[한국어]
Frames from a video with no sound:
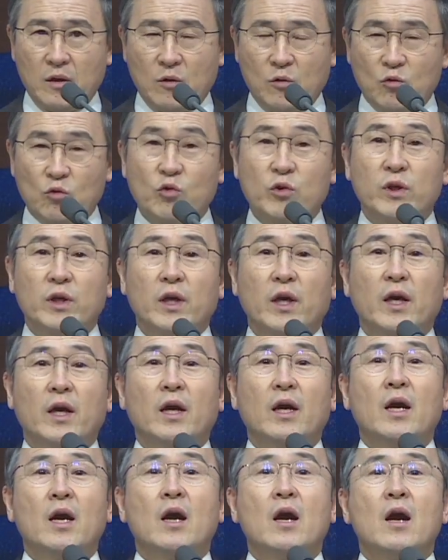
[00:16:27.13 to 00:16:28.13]

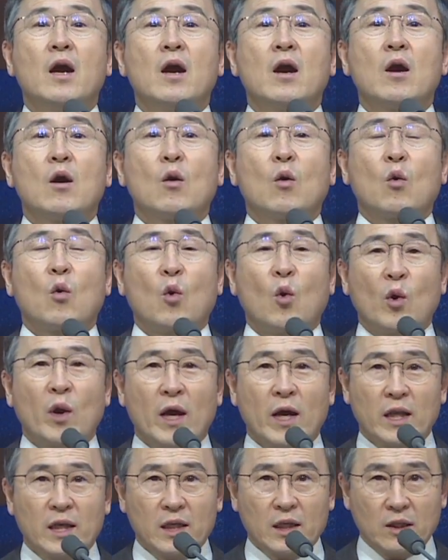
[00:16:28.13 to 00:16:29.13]
우리의
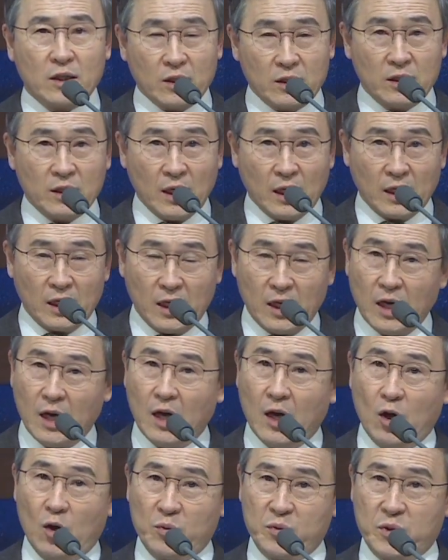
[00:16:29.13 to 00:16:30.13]
고난이 끝나게
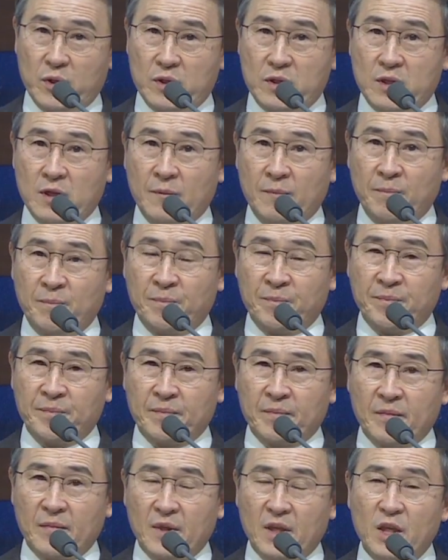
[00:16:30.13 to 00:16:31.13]
하옵소서.
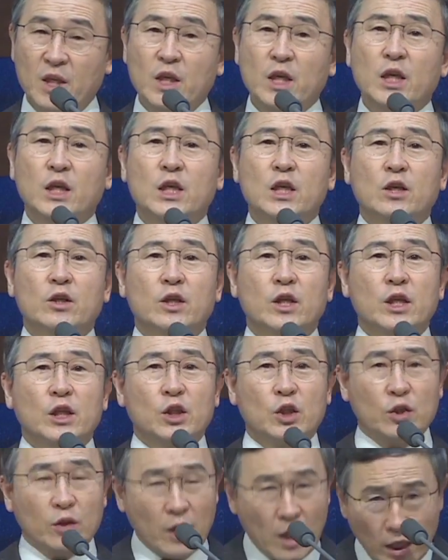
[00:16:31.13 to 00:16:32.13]
이
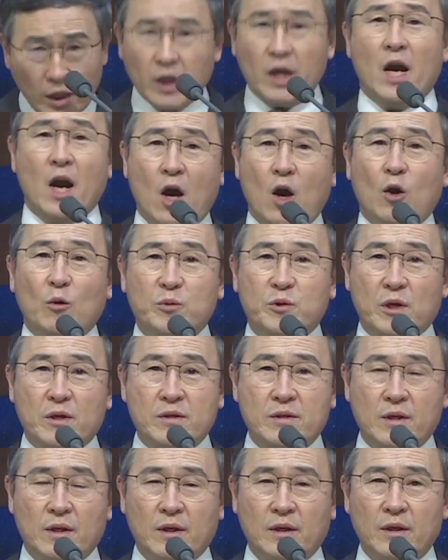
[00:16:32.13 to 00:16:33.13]
기근이 떠나게
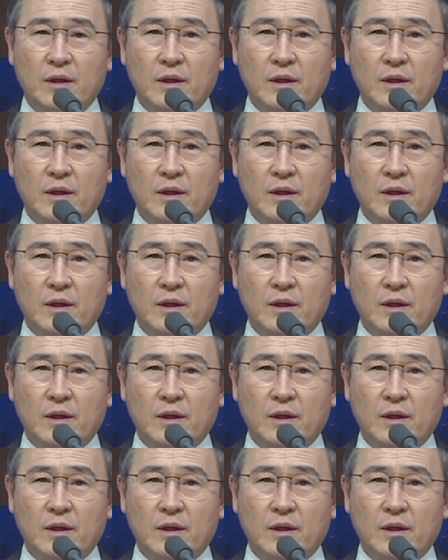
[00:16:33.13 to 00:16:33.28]
하옵소서.